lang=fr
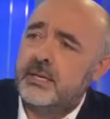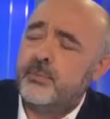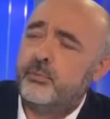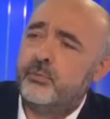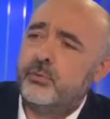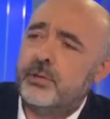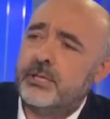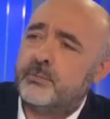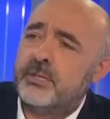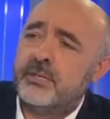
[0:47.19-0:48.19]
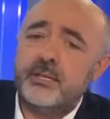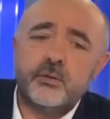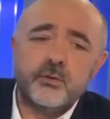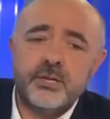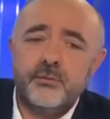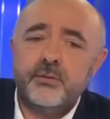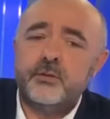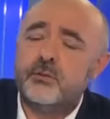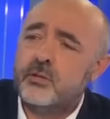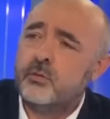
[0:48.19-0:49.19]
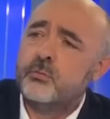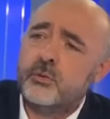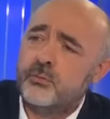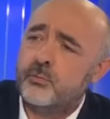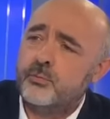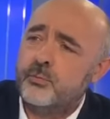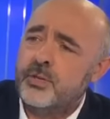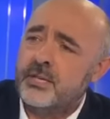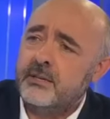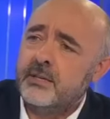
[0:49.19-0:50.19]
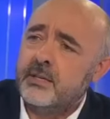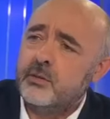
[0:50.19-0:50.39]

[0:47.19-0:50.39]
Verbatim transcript: et pour euh, expliquer que les faits de détournement de fonds publics